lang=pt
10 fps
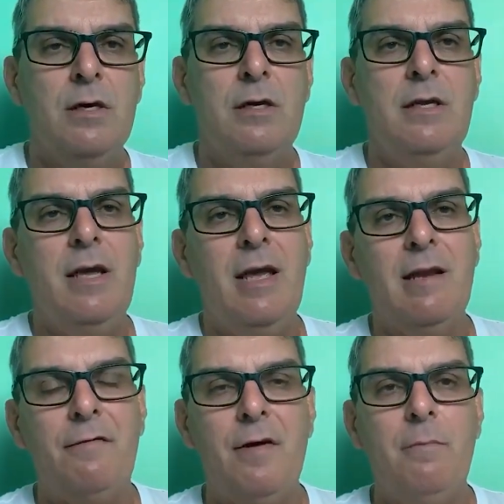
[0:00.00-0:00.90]
Ninguém
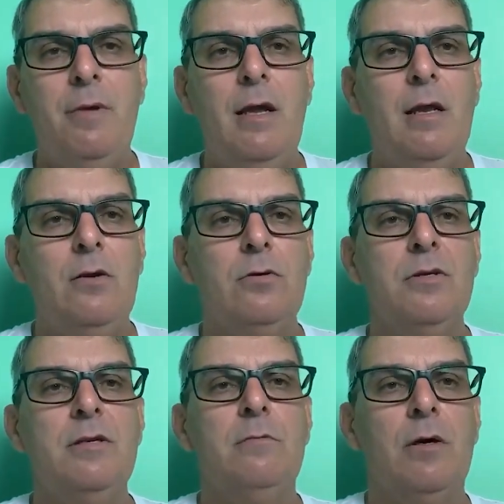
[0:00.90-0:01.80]
na família,
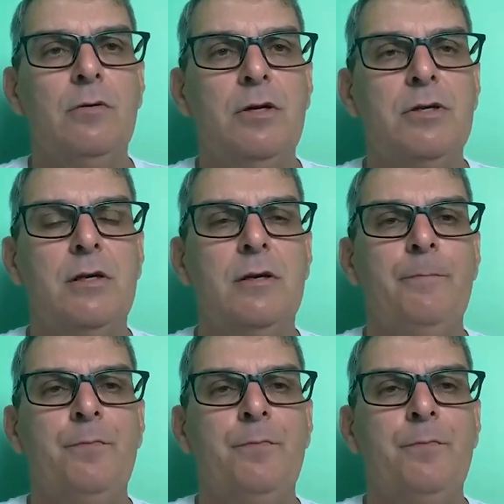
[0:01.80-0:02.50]
inclusive. Boa noite, Ana.